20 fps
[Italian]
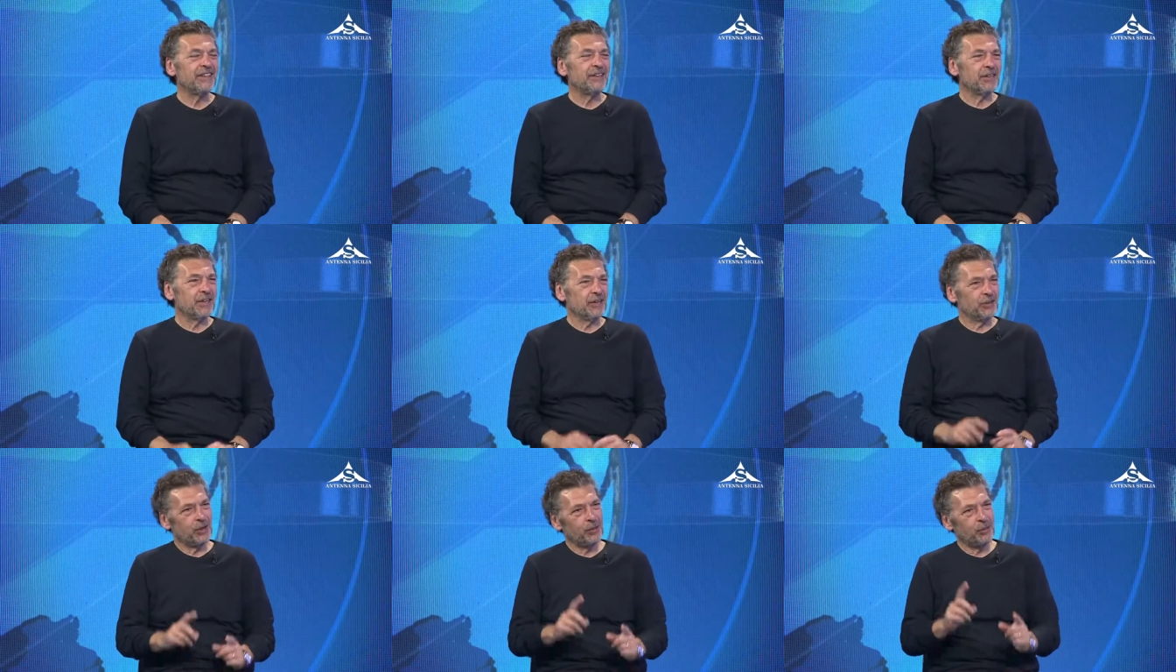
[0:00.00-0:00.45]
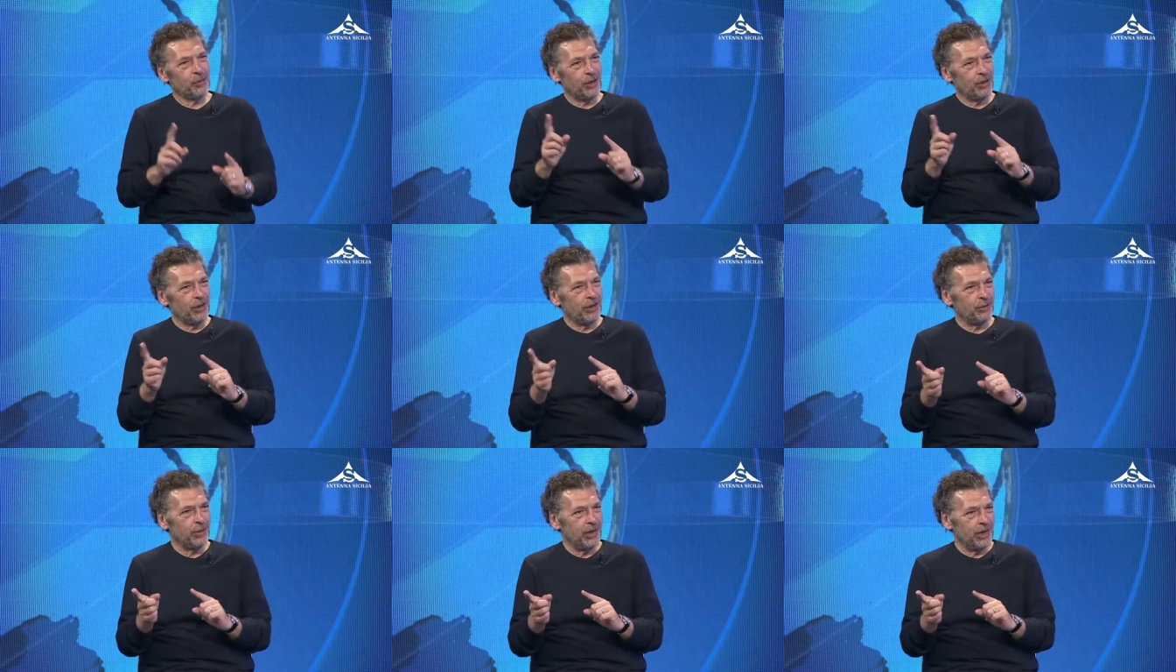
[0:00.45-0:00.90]
che c'era
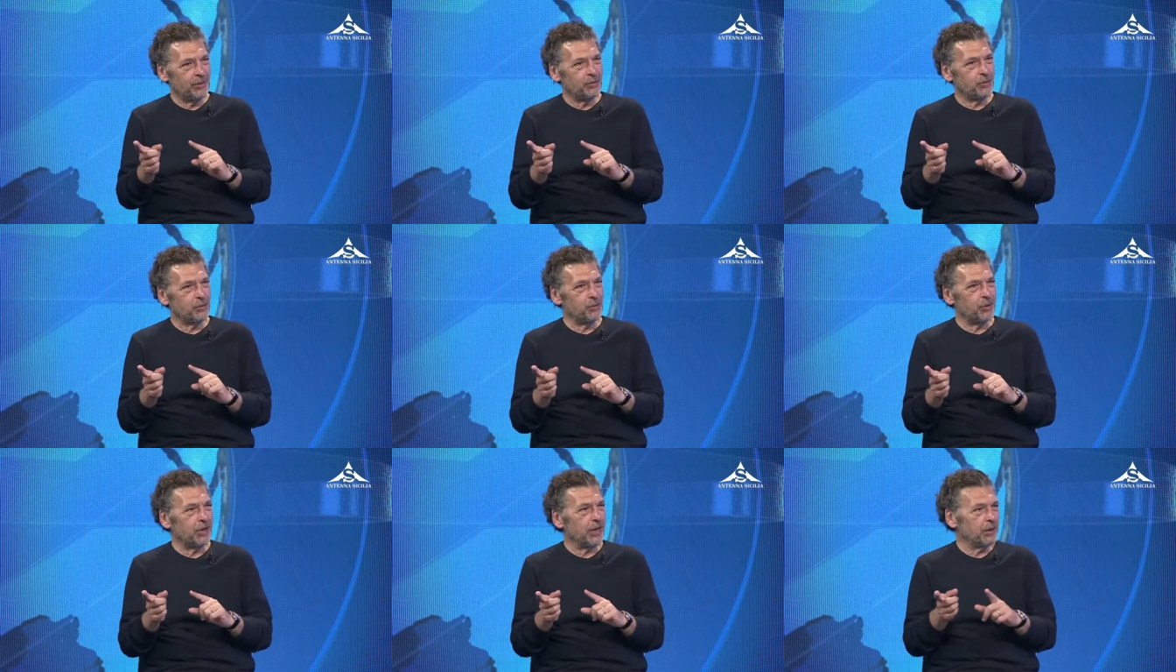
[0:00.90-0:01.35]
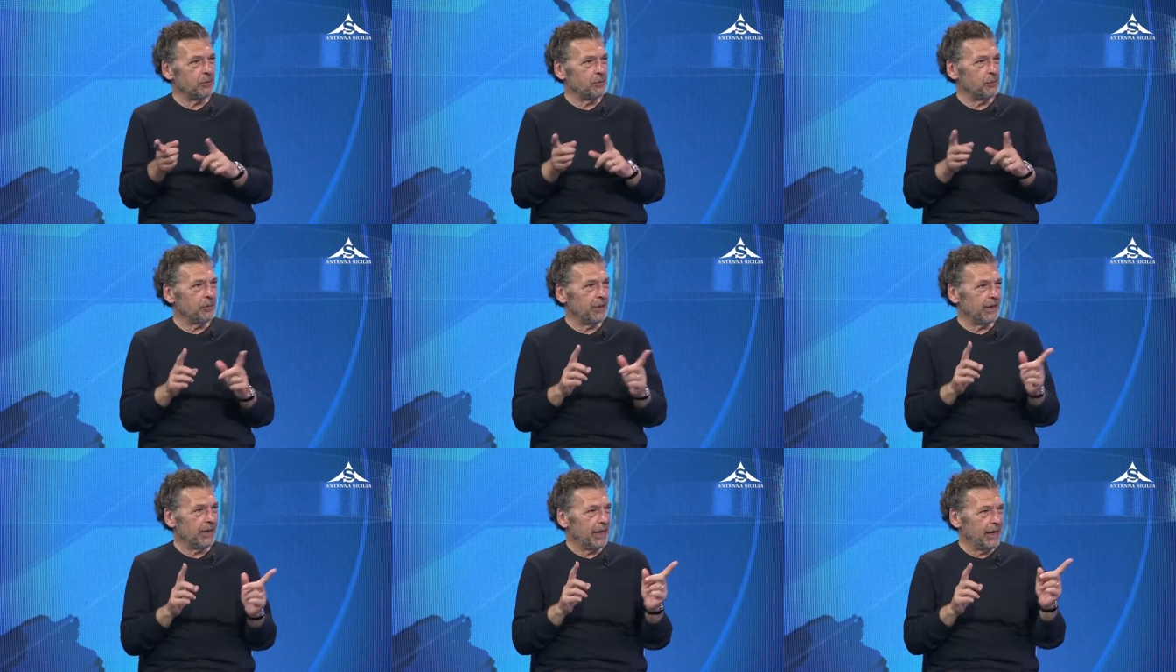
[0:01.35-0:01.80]
quella, azzurra che
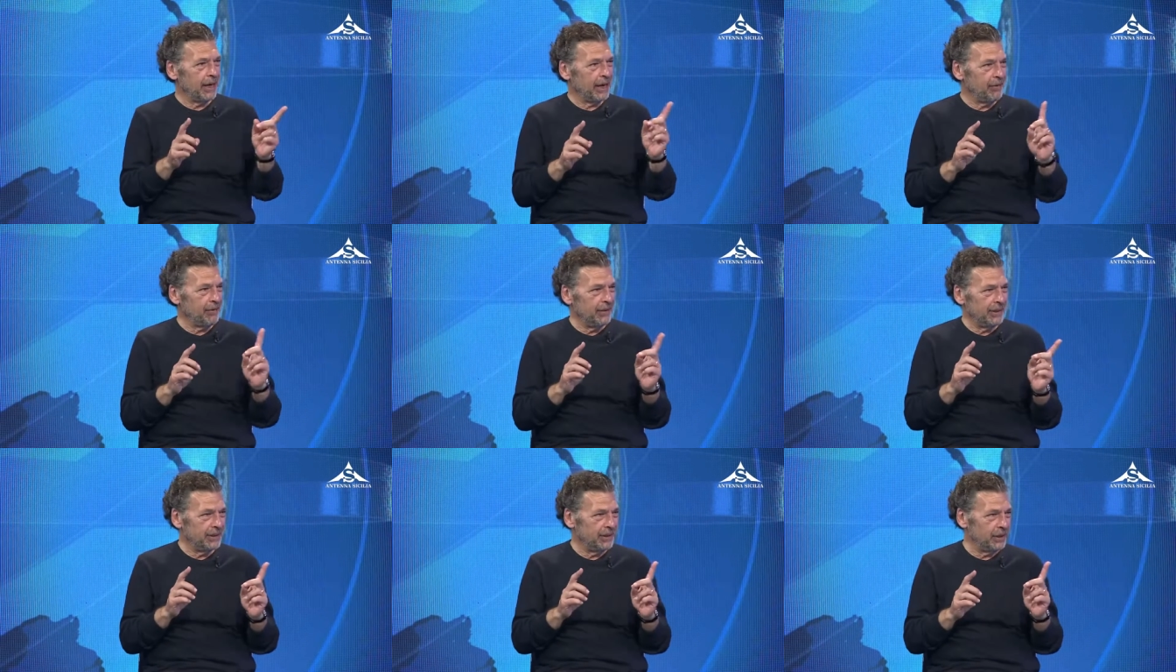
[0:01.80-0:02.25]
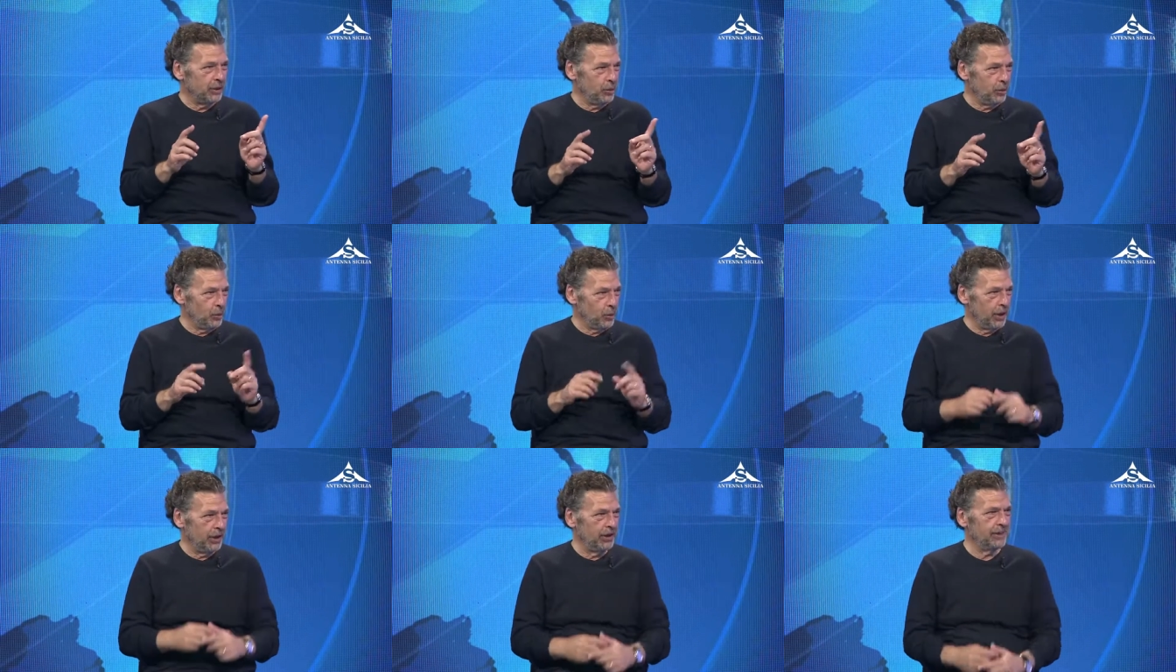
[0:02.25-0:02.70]
mi pare che era la 22.
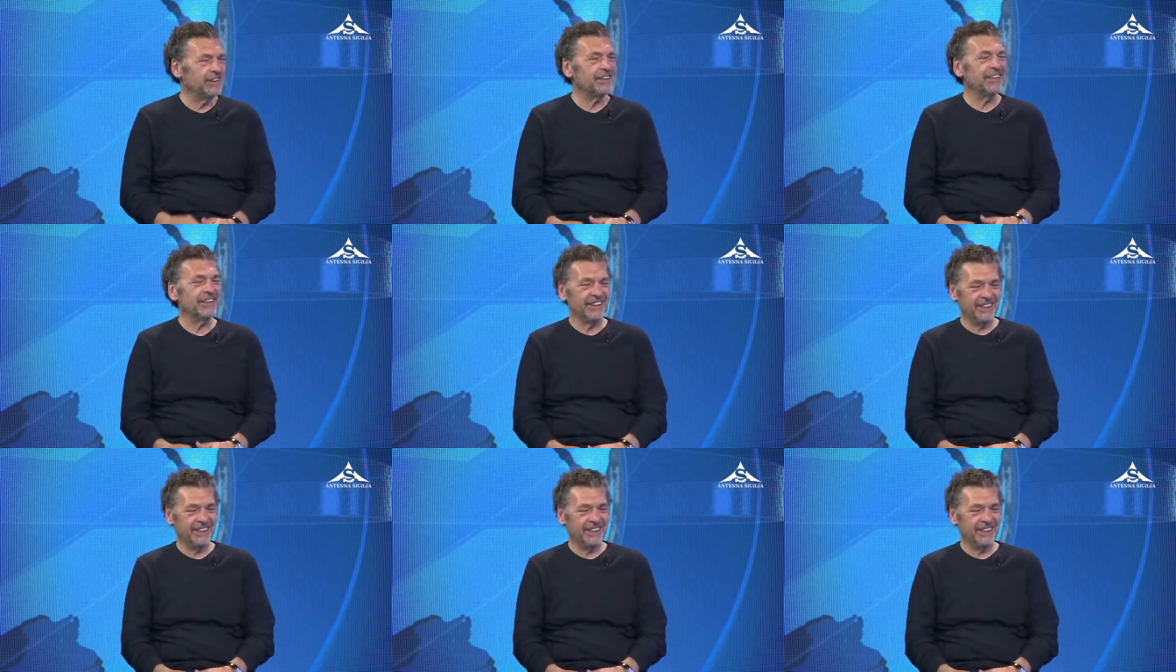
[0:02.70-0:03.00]
Più grande